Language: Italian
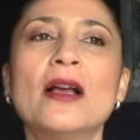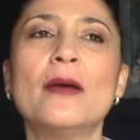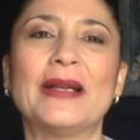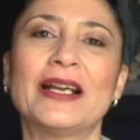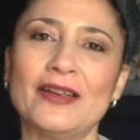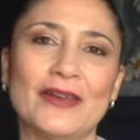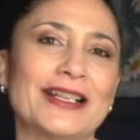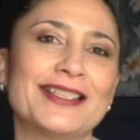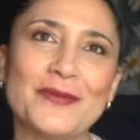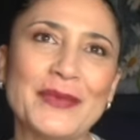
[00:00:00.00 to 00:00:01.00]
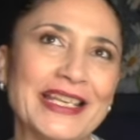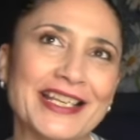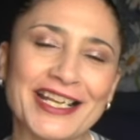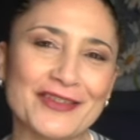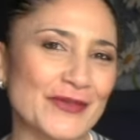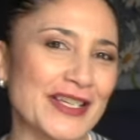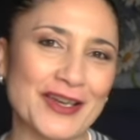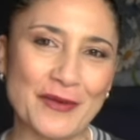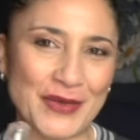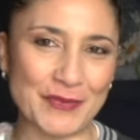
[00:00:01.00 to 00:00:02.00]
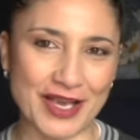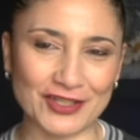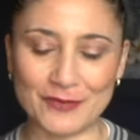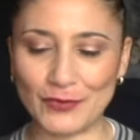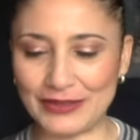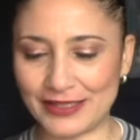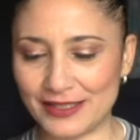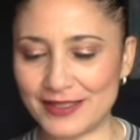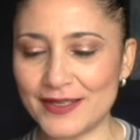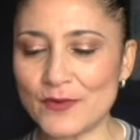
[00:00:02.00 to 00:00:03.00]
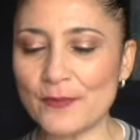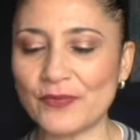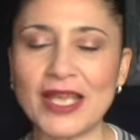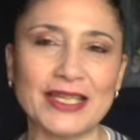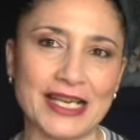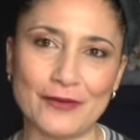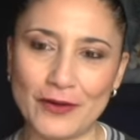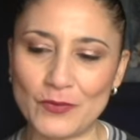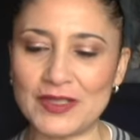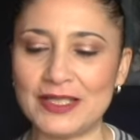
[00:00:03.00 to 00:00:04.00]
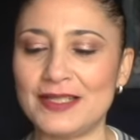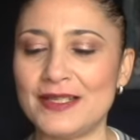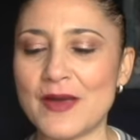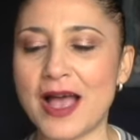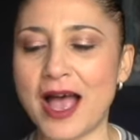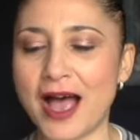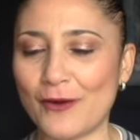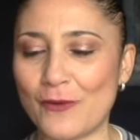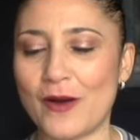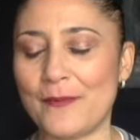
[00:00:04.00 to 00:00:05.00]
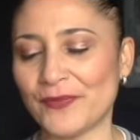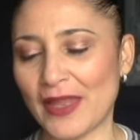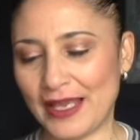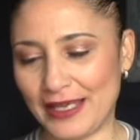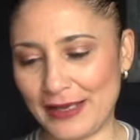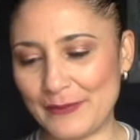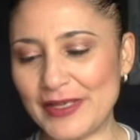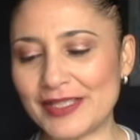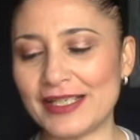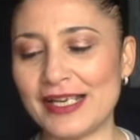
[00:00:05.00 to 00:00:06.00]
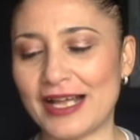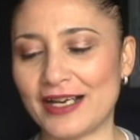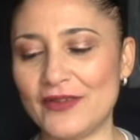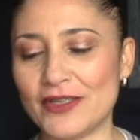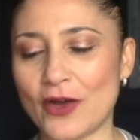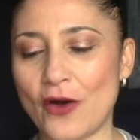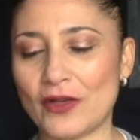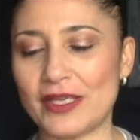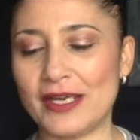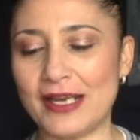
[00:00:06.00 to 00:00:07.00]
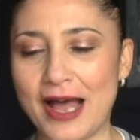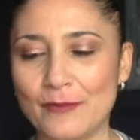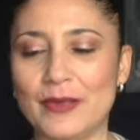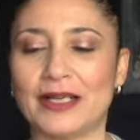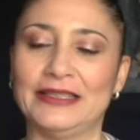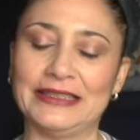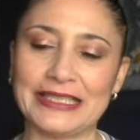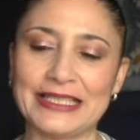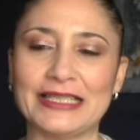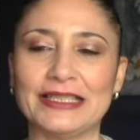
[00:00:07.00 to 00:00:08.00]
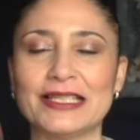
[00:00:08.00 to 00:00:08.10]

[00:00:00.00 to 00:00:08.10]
per arrivare a stabilire che invece mi piace moltissimo ed è la famosissima acqua eh, micellare viso, occhi e labbra detergente